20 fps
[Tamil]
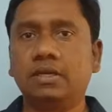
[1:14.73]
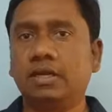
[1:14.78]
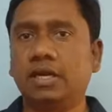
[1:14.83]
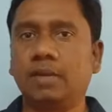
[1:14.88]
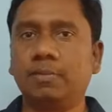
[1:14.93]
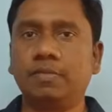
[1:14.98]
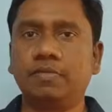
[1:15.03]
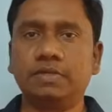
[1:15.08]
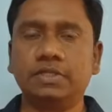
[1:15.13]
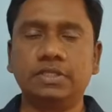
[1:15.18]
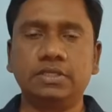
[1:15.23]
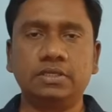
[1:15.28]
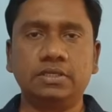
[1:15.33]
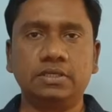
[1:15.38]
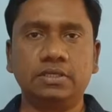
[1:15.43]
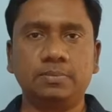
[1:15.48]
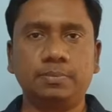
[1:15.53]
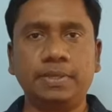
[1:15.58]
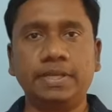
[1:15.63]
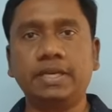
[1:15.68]
நம்ம வந்து
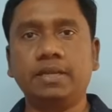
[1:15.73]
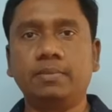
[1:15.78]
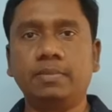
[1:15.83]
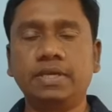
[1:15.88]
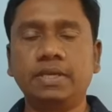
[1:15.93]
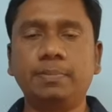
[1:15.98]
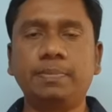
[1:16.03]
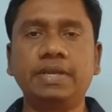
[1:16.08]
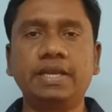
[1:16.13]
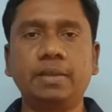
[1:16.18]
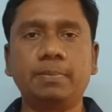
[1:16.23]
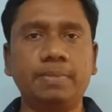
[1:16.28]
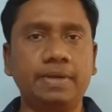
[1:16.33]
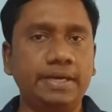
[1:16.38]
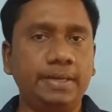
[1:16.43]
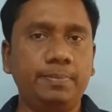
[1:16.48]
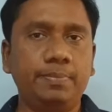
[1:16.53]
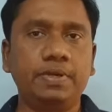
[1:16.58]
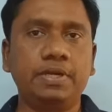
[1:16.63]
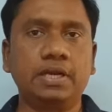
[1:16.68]
பெரிய மிகப்பெரிய
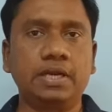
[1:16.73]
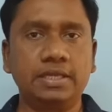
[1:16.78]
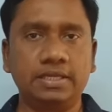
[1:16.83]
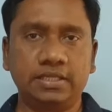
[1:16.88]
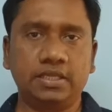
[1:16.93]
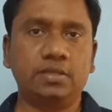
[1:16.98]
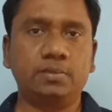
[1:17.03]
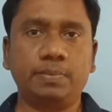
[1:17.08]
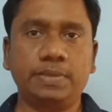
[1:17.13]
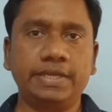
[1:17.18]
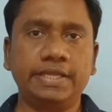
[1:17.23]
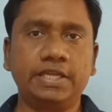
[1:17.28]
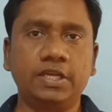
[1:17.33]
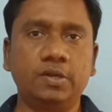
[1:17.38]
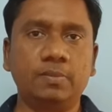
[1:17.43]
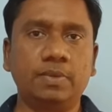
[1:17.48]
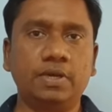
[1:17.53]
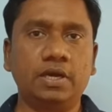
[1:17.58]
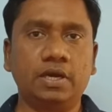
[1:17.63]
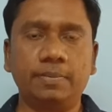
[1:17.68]
படிப்புகளை ஏதாவது
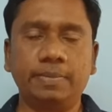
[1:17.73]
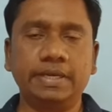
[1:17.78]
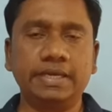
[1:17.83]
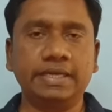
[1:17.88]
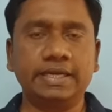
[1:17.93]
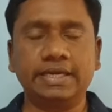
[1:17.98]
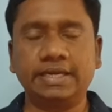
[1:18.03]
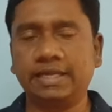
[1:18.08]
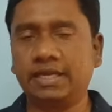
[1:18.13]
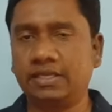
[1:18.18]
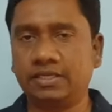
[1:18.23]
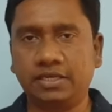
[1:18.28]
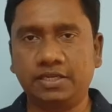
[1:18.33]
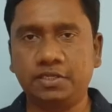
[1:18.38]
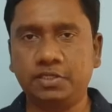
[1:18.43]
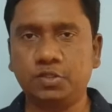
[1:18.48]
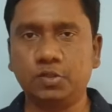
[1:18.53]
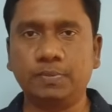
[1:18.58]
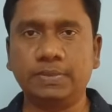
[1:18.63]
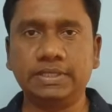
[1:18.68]
படிக்கணுமா அப்படின்னு கேட்டிங்கன்னா
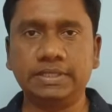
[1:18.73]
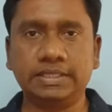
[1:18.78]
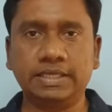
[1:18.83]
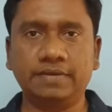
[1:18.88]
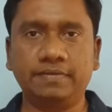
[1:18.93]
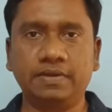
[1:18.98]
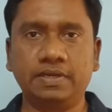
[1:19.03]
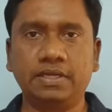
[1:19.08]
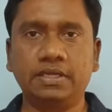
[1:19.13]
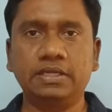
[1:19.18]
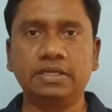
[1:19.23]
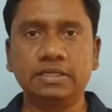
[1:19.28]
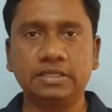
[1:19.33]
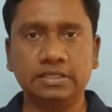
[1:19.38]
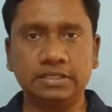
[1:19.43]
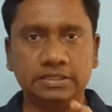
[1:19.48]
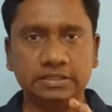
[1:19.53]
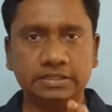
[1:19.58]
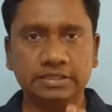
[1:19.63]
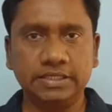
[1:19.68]
அதெல்லாம் எதுவுமே தேவையில்லை
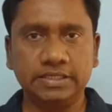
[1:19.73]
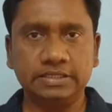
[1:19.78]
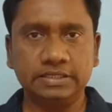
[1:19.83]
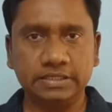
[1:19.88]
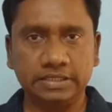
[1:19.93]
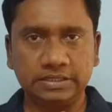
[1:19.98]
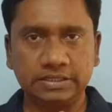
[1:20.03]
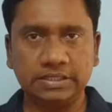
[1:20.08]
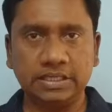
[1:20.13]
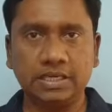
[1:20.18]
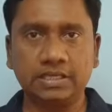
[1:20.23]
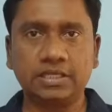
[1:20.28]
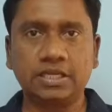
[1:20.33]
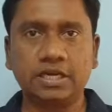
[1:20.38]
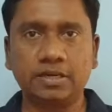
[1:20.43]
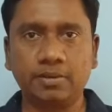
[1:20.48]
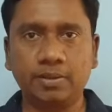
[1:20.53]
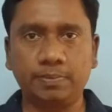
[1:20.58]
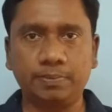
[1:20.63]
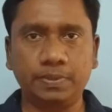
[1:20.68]
ஜஸ்ட்டு
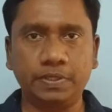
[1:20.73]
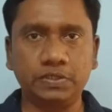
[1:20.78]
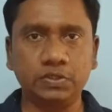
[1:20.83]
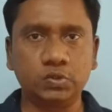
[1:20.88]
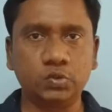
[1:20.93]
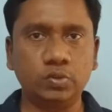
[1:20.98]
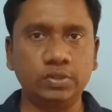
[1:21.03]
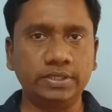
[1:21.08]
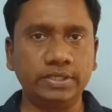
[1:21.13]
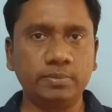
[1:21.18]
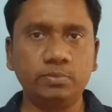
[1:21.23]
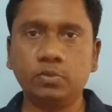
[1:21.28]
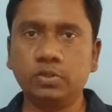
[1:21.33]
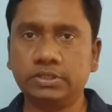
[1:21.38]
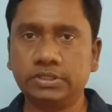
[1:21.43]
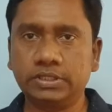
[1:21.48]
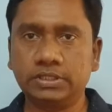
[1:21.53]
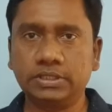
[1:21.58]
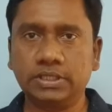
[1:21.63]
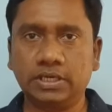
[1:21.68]
சாதாரணமாக ப்ளஸ் டூ நீங்கள்
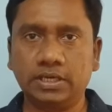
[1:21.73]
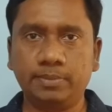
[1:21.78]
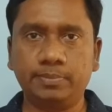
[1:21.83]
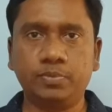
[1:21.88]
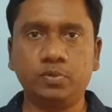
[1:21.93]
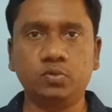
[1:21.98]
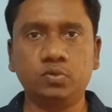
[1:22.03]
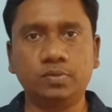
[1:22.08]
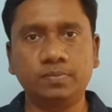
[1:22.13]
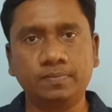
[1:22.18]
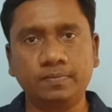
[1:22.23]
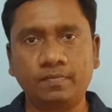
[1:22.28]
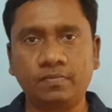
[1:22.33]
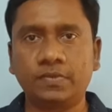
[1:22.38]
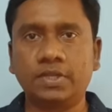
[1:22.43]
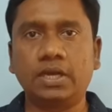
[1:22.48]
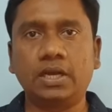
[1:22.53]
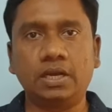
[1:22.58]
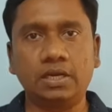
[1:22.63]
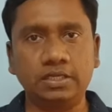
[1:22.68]
முடிச்சிருந்தாலே போதும்
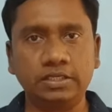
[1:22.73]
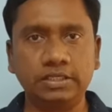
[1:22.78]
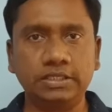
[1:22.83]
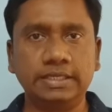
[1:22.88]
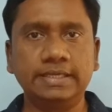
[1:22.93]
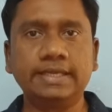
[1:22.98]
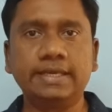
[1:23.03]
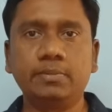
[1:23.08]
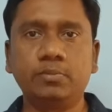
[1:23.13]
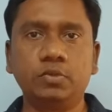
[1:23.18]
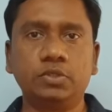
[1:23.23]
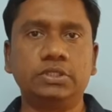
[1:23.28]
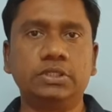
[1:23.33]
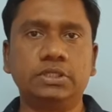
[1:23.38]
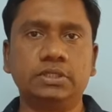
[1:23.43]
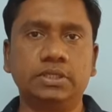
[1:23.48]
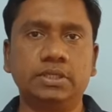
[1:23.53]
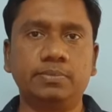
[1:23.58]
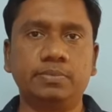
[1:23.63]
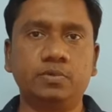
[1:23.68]
அல்லது டிகிரி
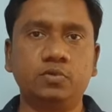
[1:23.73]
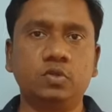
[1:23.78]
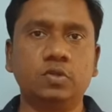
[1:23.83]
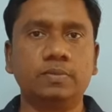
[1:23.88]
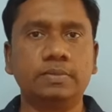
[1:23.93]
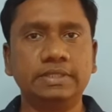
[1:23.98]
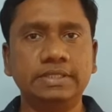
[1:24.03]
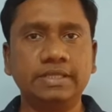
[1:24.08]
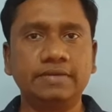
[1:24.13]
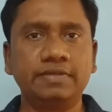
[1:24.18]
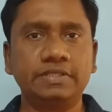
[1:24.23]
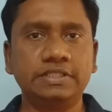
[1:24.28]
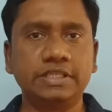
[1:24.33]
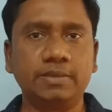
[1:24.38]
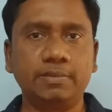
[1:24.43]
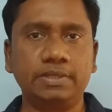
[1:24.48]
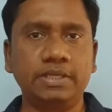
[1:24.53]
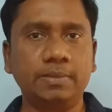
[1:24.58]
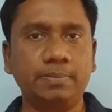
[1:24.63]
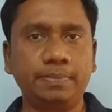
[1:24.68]
முடிச்சிருந்தால் போதும் இதை
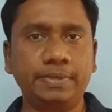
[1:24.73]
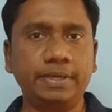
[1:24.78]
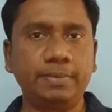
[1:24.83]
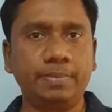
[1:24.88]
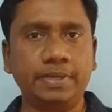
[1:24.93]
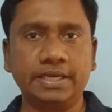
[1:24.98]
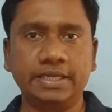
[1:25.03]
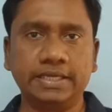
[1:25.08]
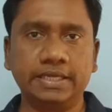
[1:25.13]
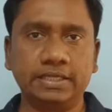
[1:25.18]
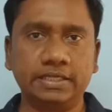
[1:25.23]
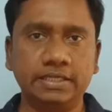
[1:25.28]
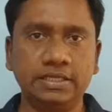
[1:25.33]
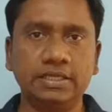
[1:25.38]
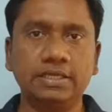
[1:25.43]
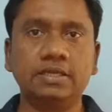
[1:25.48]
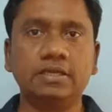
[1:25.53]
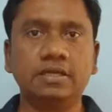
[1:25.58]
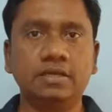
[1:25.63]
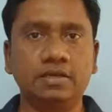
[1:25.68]
வச்சு நம்ம எப்படி படிக்கிறது
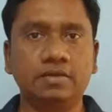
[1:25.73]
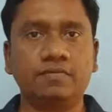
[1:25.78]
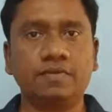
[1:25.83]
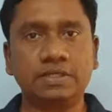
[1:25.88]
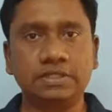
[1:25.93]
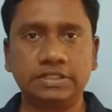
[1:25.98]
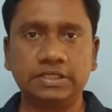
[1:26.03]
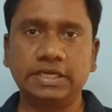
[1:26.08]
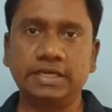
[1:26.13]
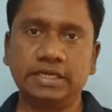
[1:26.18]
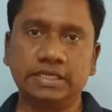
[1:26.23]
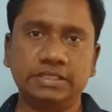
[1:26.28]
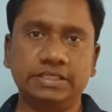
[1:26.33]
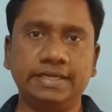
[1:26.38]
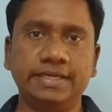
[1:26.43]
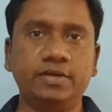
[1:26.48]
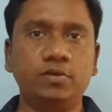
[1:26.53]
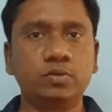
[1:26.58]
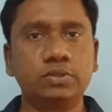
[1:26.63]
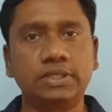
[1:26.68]
ஃபஸ்ட்டு என்ன
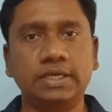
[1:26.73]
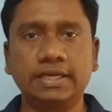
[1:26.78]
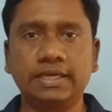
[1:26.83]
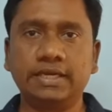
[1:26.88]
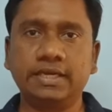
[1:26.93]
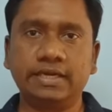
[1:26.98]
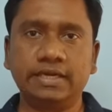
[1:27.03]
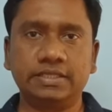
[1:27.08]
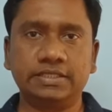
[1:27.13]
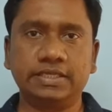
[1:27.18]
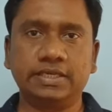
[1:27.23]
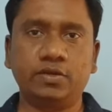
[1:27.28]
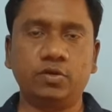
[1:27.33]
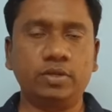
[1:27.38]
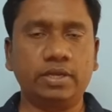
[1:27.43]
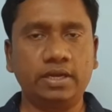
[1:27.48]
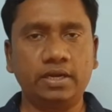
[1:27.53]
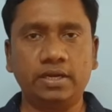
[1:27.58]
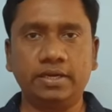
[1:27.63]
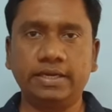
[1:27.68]
செய்யணும் செகண்ட் என்ன
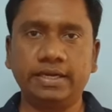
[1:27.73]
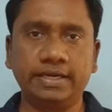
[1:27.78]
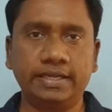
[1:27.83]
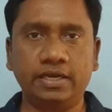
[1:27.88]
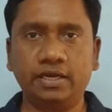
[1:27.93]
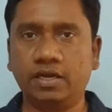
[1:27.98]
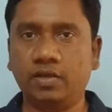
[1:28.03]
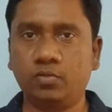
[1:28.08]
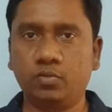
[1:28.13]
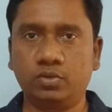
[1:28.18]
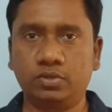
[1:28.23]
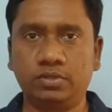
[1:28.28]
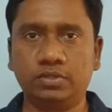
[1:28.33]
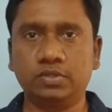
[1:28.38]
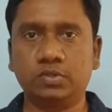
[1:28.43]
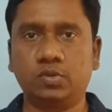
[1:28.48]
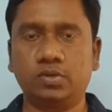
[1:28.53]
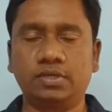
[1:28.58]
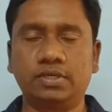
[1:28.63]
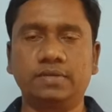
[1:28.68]
செய்யணும் எல்லா டீட்டெயிலும் நான்
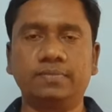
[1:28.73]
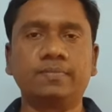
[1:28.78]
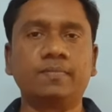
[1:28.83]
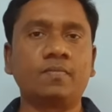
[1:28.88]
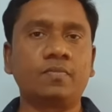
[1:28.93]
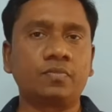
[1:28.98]
உங்களுக்கு சொல்கிறேன்